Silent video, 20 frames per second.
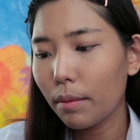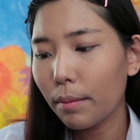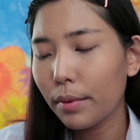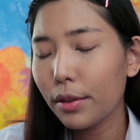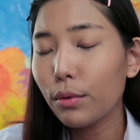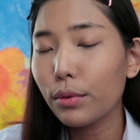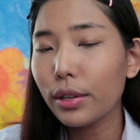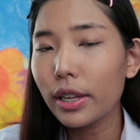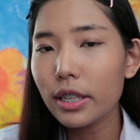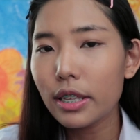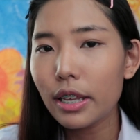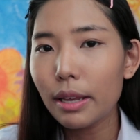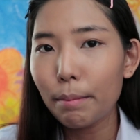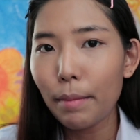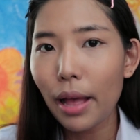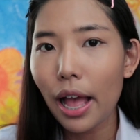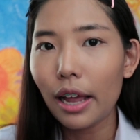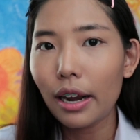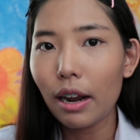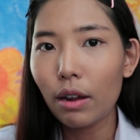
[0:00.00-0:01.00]
มันอยู่ที่สี
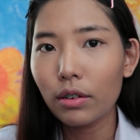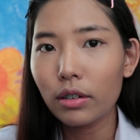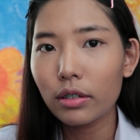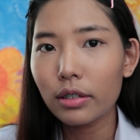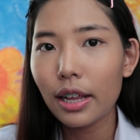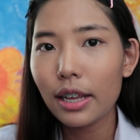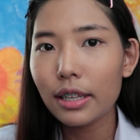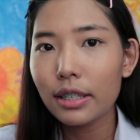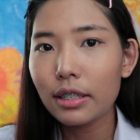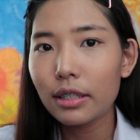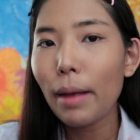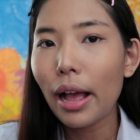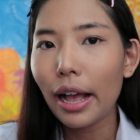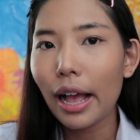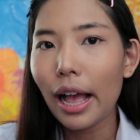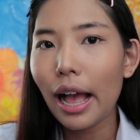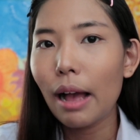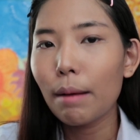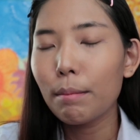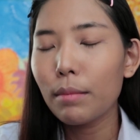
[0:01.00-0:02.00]
ปากเราเนอะถ้าปาก
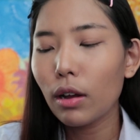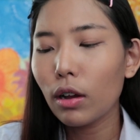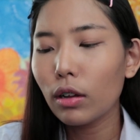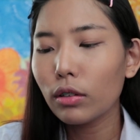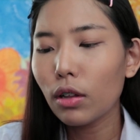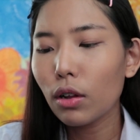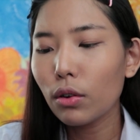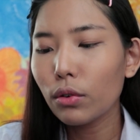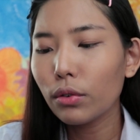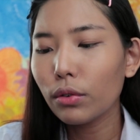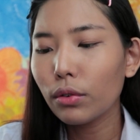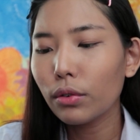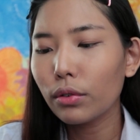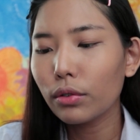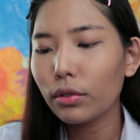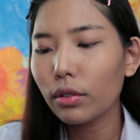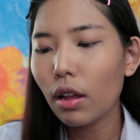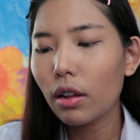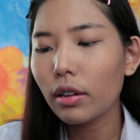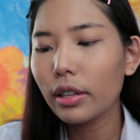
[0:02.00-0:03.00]
ค้ำเราก็
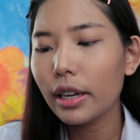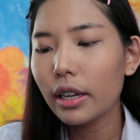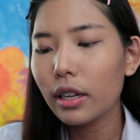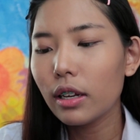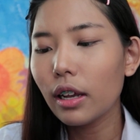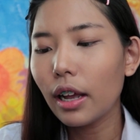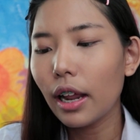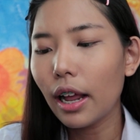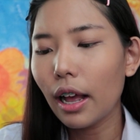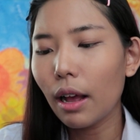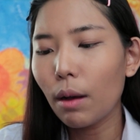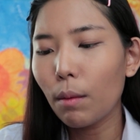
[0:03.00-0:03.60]
ต้องนิดหนึ่งอะ